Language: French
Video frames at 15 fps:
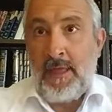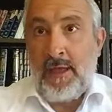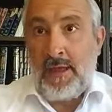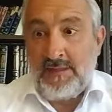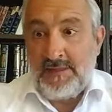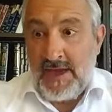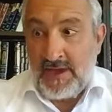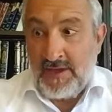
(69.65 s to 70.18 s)

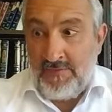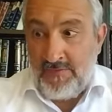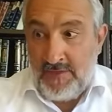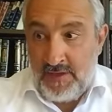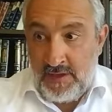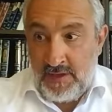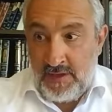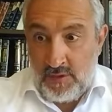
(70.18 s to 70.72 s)

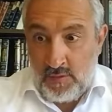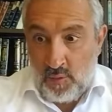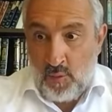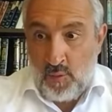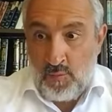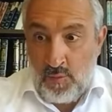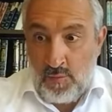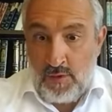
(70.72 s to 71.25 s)
d'arriver au
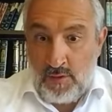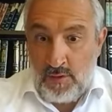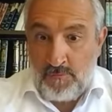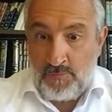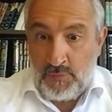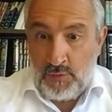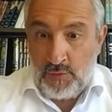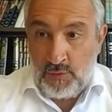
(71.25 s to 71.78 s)
moment
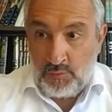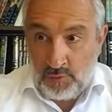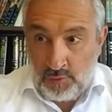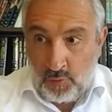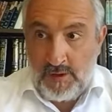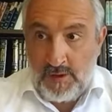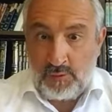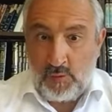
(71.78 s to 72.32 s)
du don de la
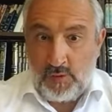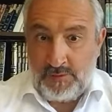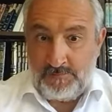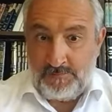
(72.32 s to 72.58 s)
Torah.